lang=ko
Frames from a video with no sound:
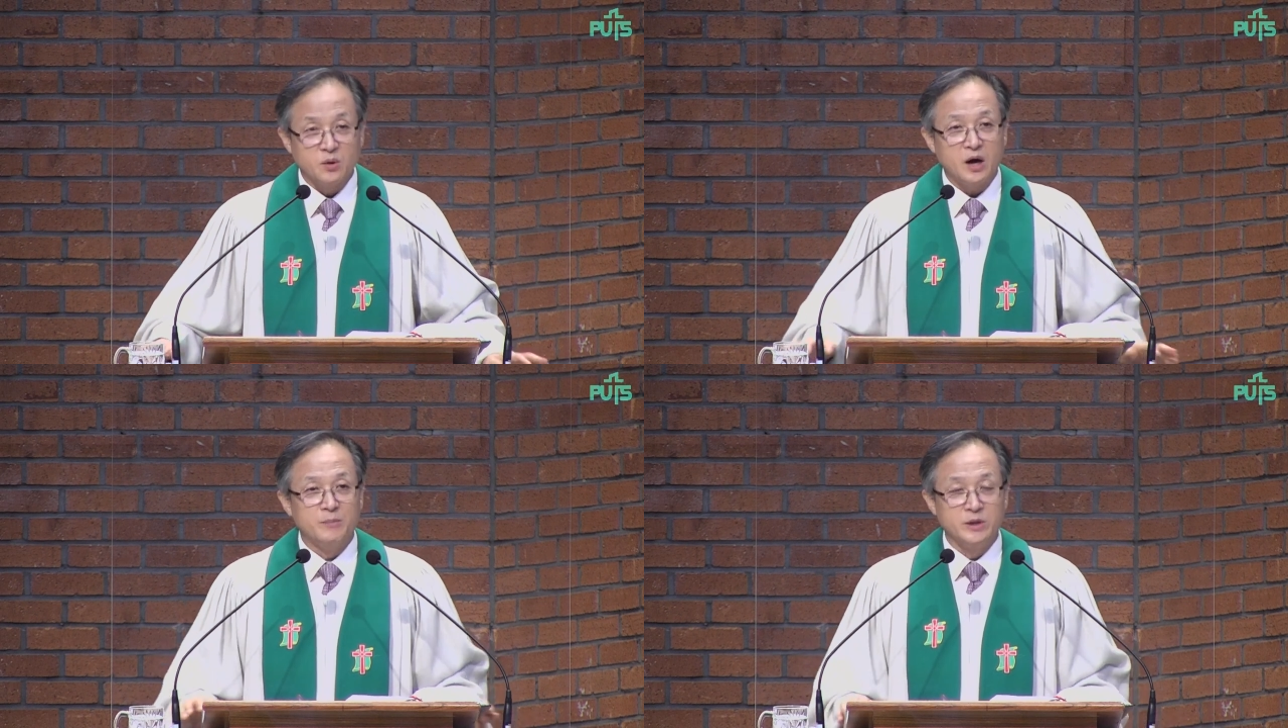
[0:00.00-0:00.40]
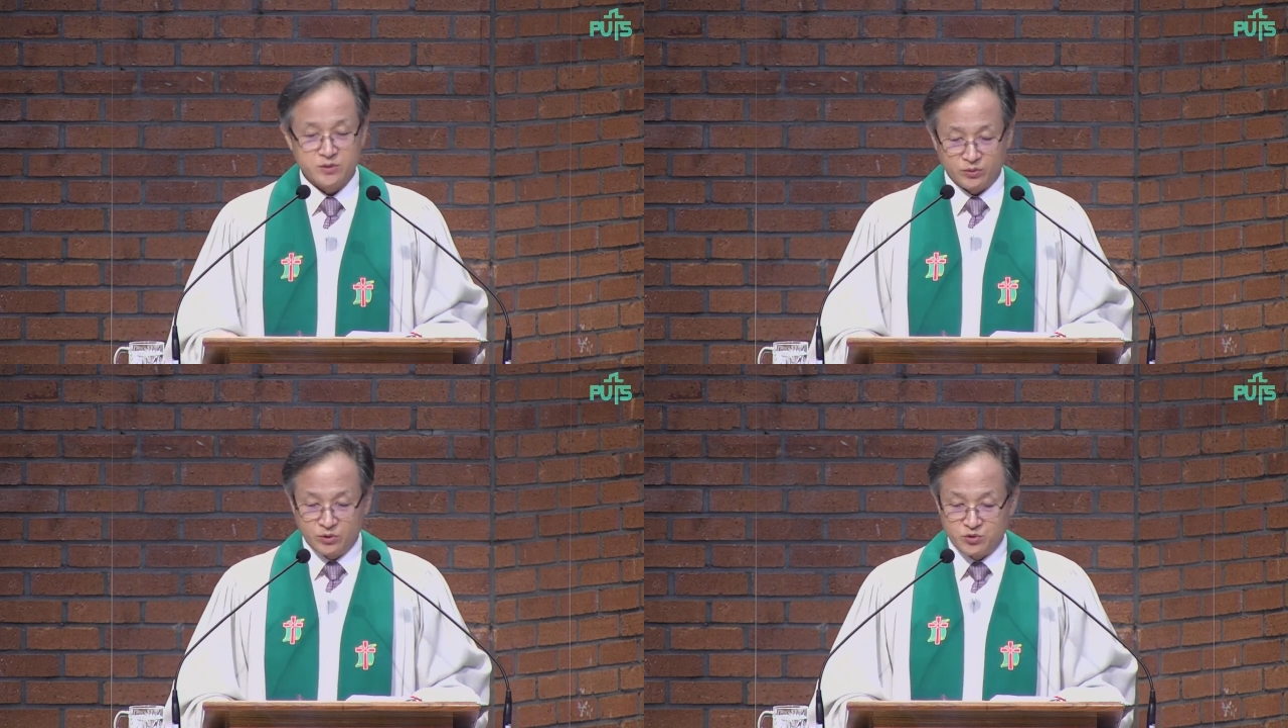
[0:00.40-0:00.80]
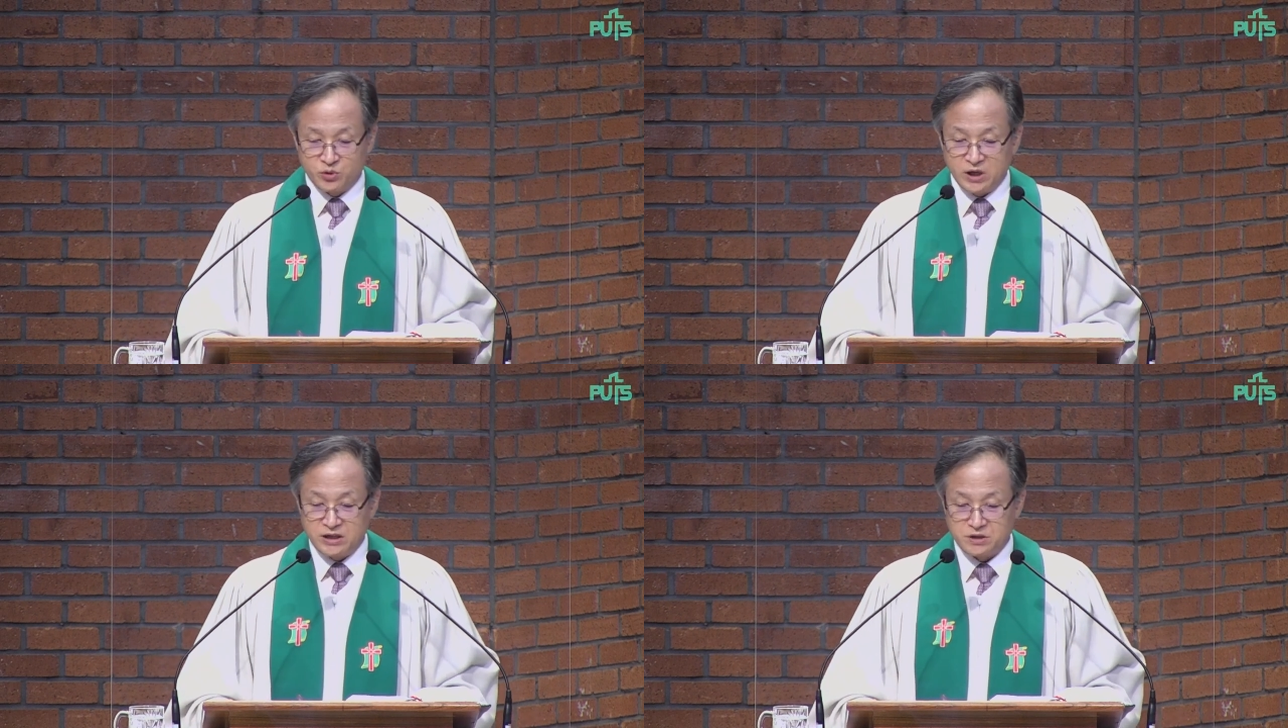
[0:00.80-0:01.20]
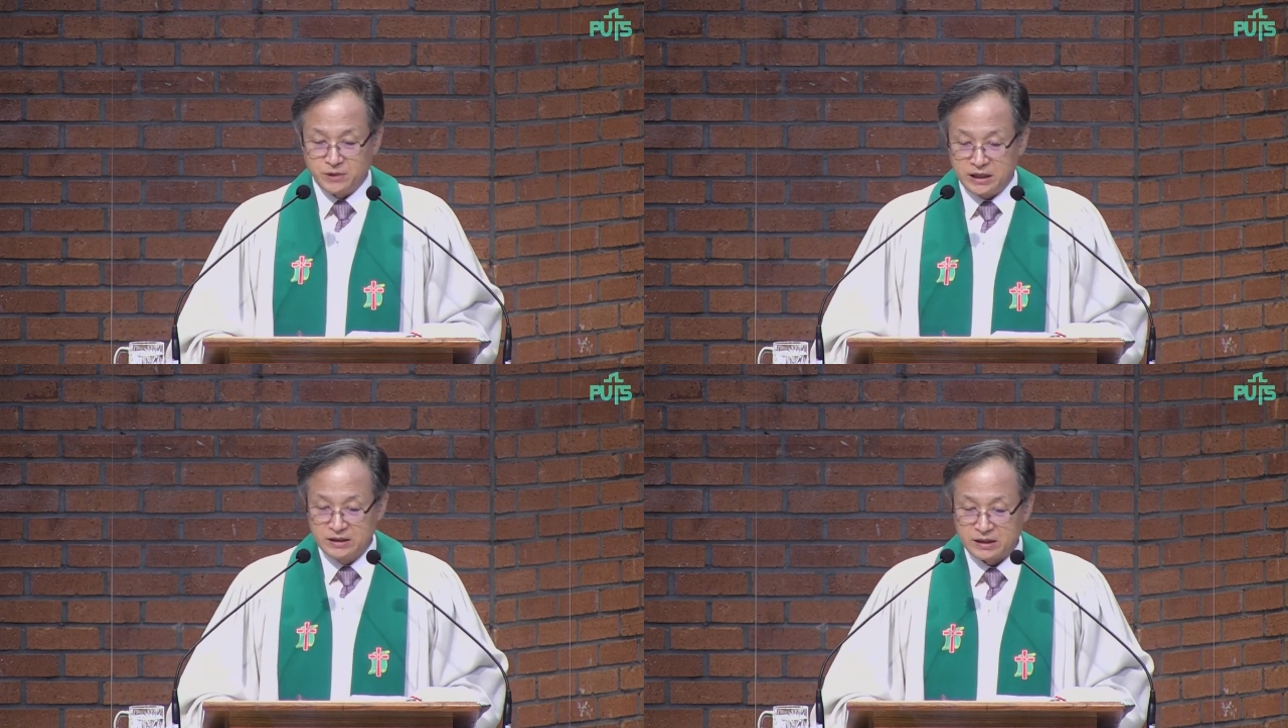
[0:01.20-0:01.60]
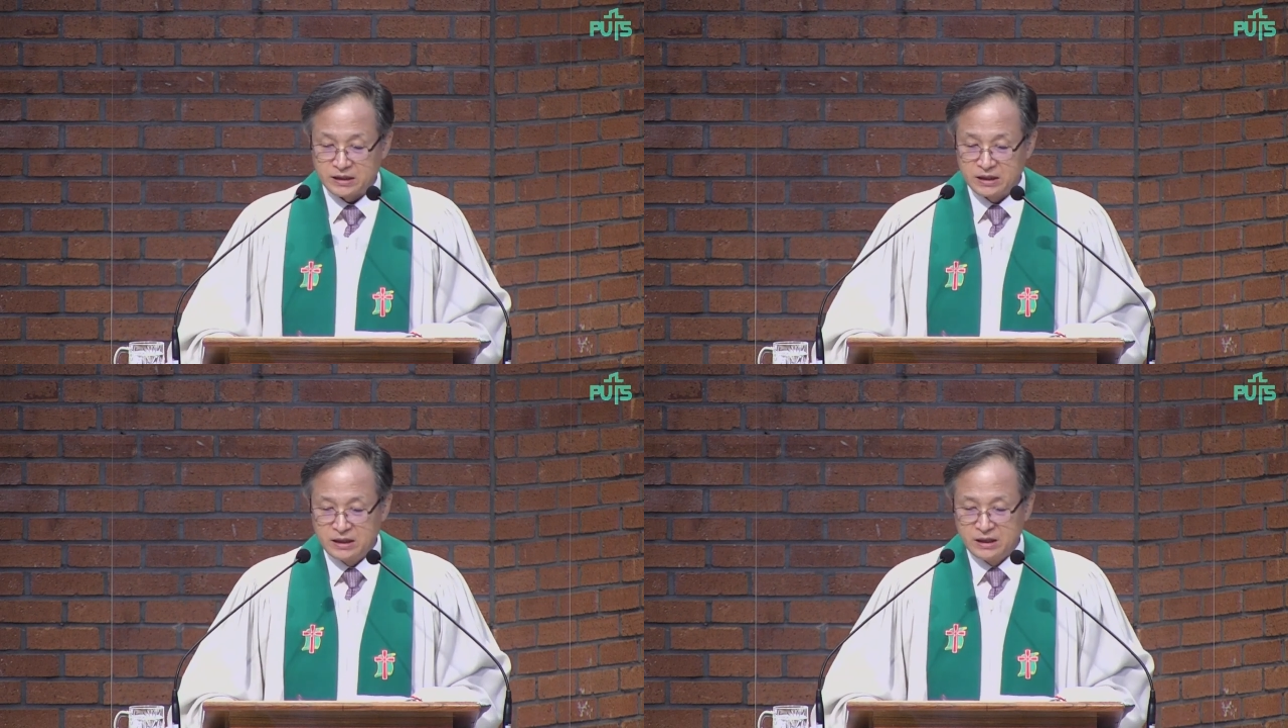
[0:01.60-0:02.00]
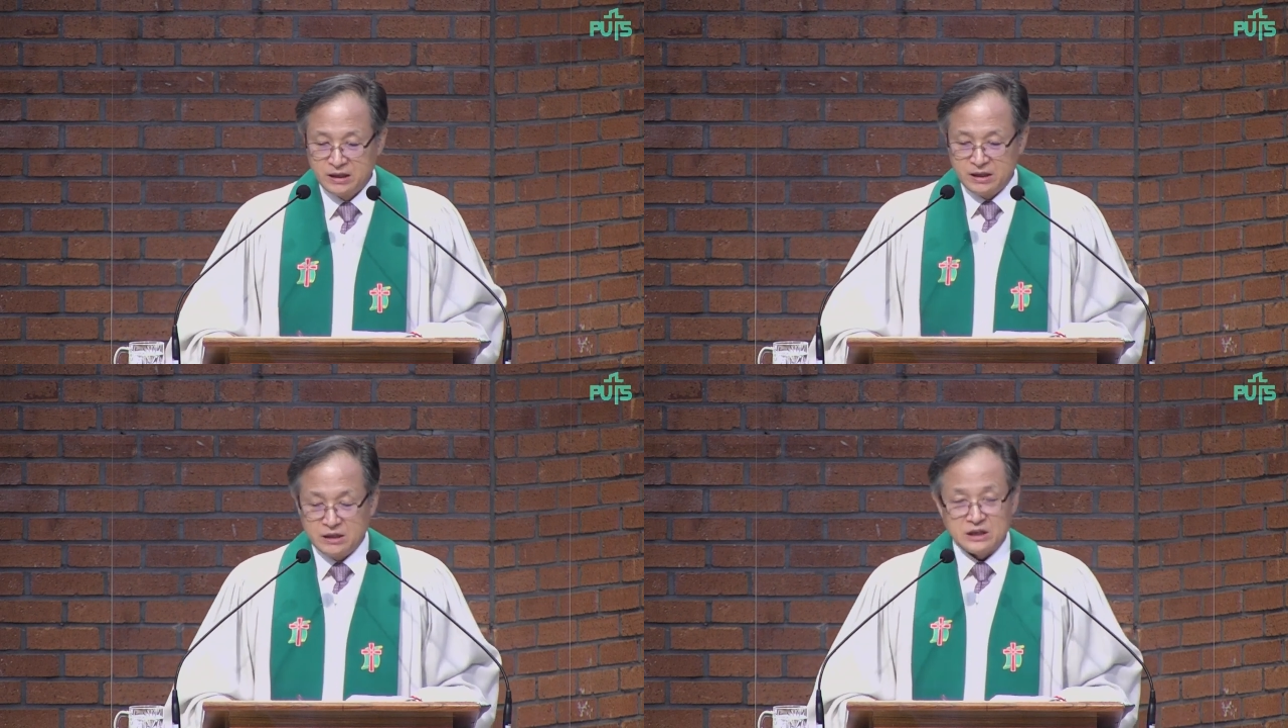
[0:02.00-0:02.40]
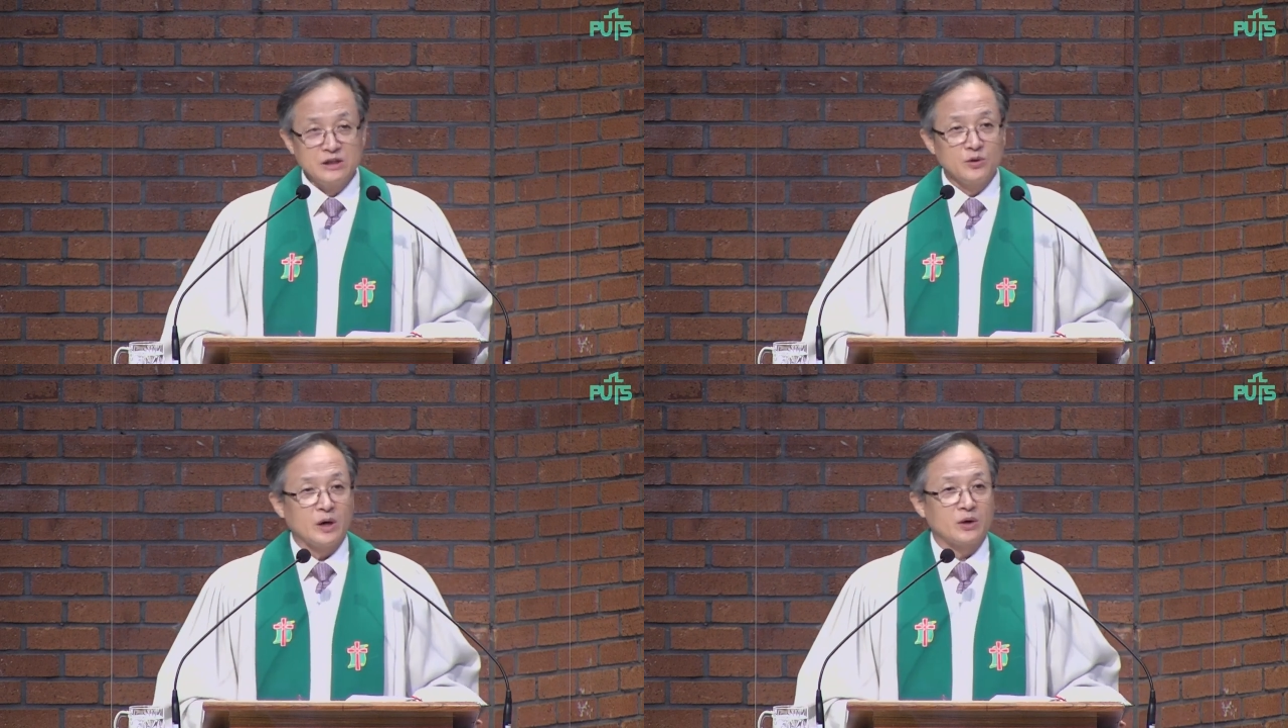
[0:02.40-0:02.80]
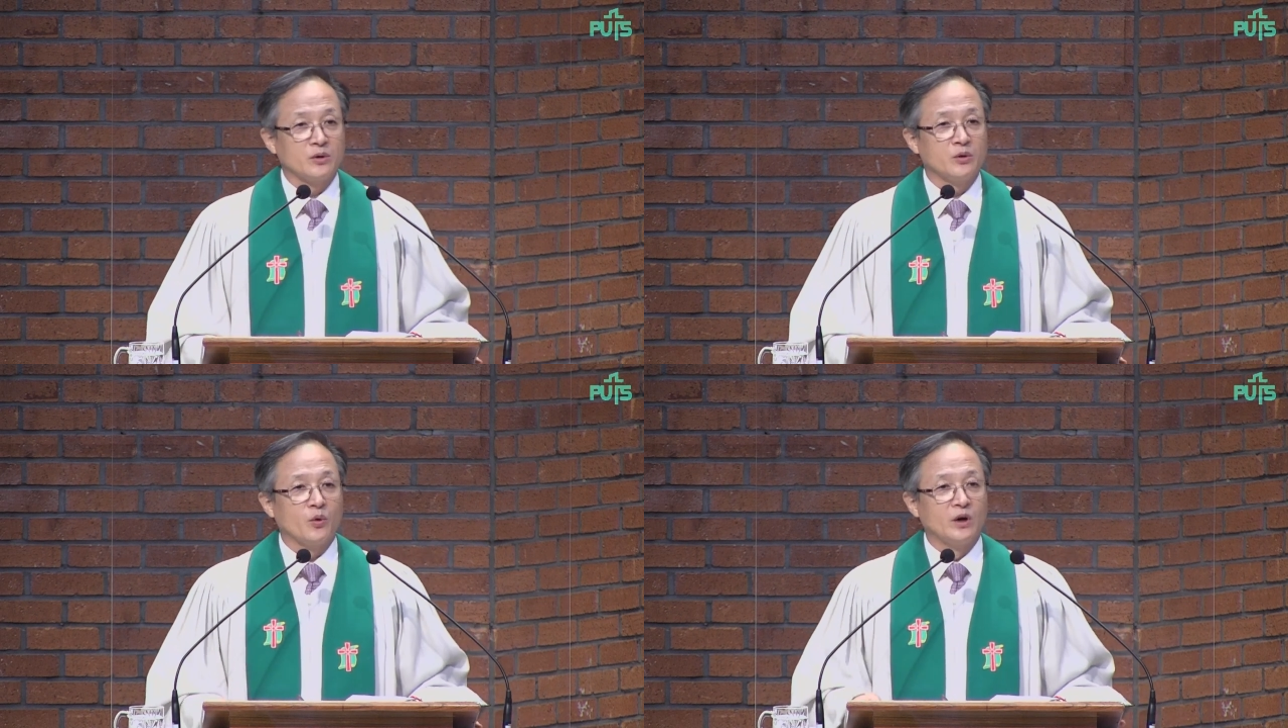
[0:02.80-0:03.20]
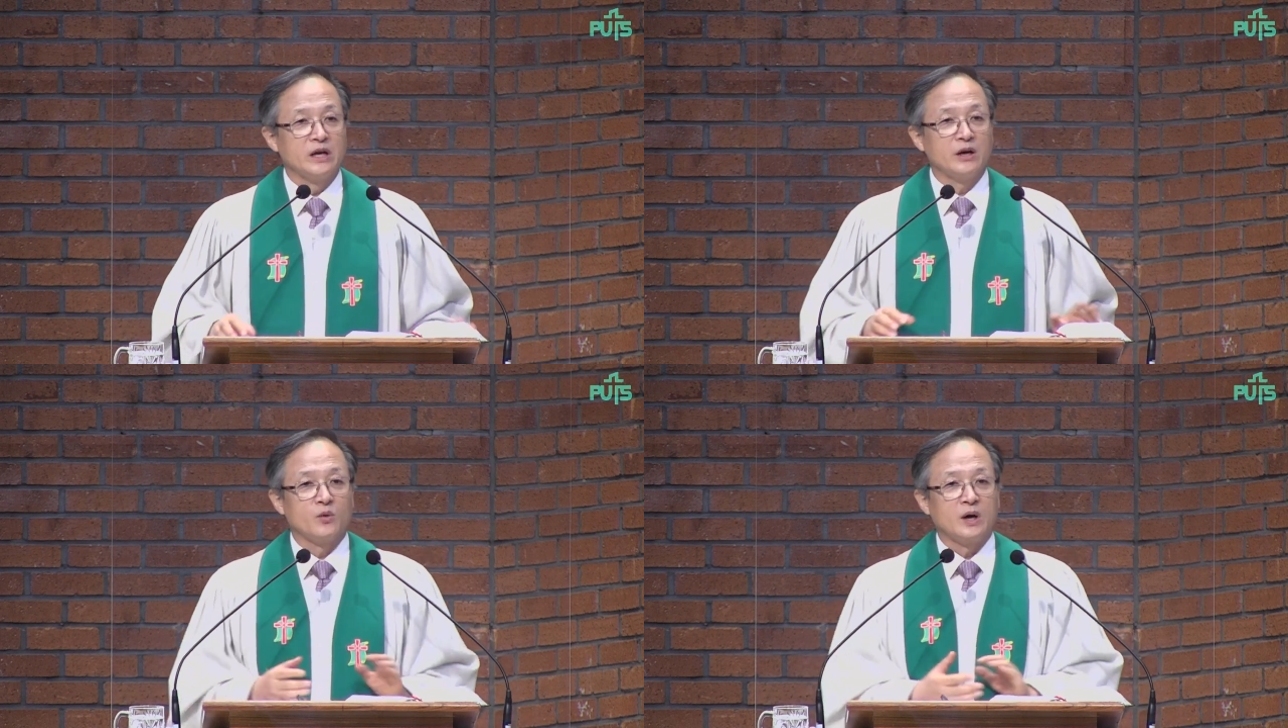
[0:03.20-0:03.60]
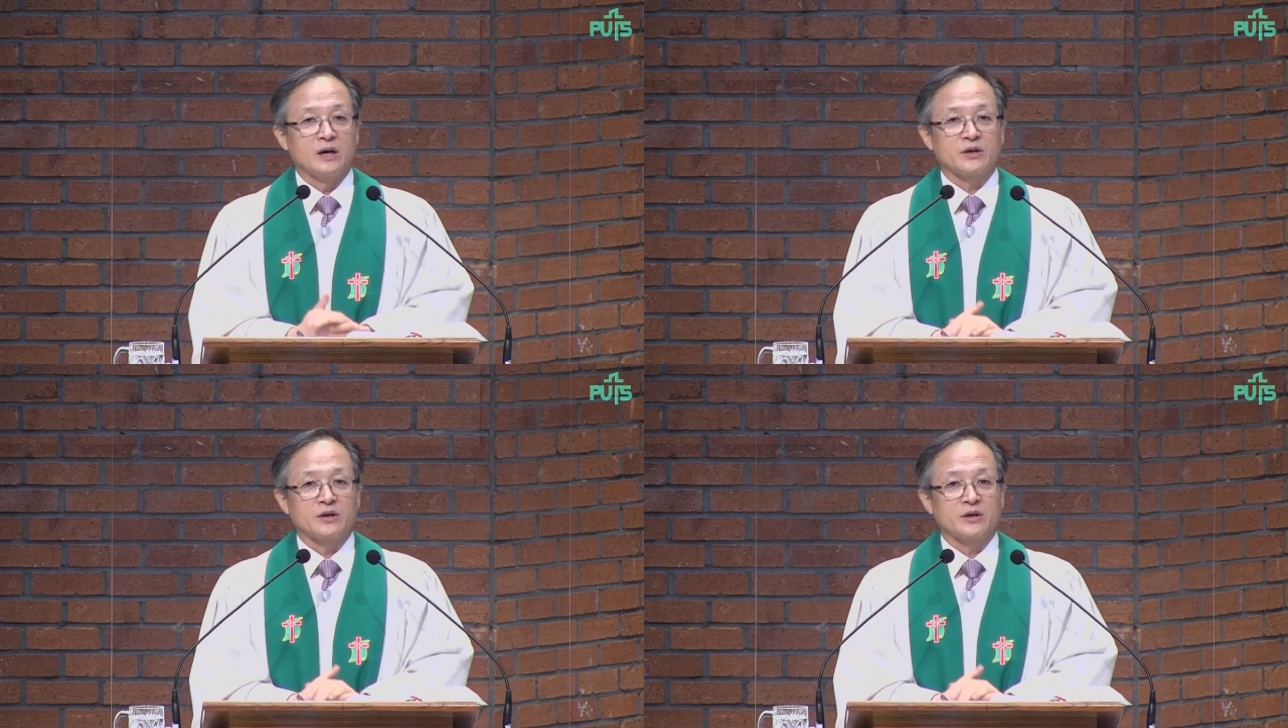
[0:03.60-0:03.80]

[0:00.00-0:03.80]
합리성도 중요하지만 인과론 원인과